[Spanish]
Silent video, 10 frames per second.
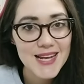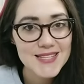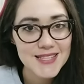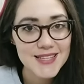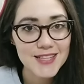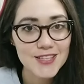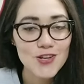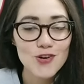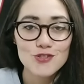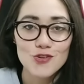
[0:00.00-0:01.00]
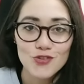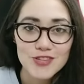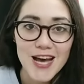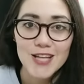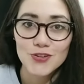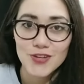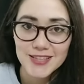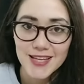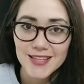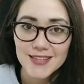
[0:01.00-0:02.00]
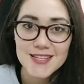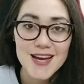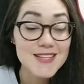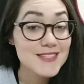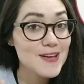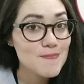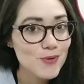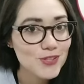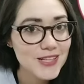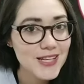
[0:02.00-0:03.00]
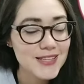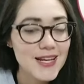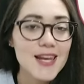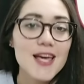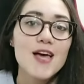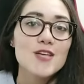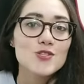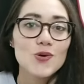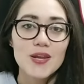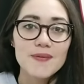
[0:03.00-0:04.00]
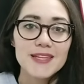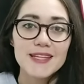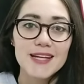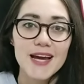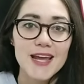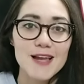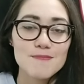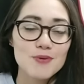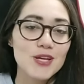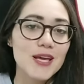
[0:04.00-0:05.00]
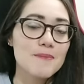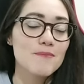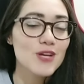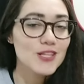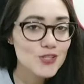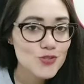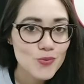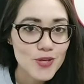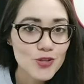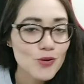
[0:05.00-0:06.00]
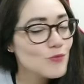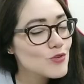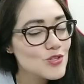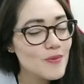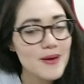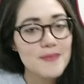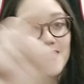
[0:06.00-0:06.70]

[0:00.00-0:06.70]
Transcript: análisis tácticos con datos, estadísticas de Sporting Cristal, suscríbete a este canal porque voy a estar subiendo mucho más